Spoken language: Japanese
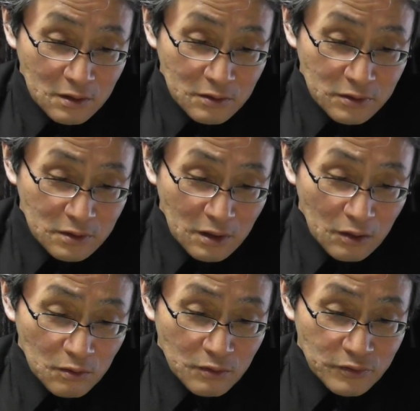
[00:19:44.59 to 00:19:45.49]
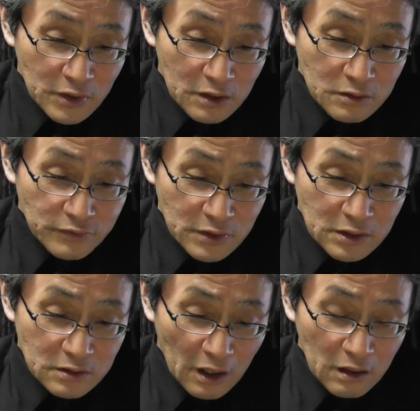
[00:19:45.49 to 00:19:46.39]
須永の国、富士
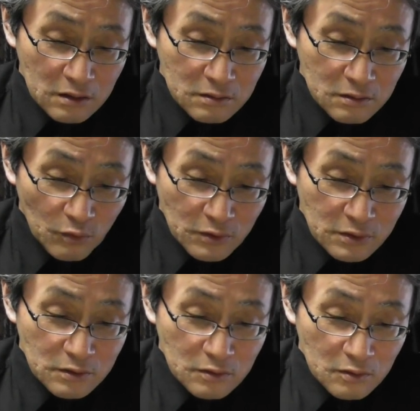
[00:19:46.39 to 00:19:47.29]
山6、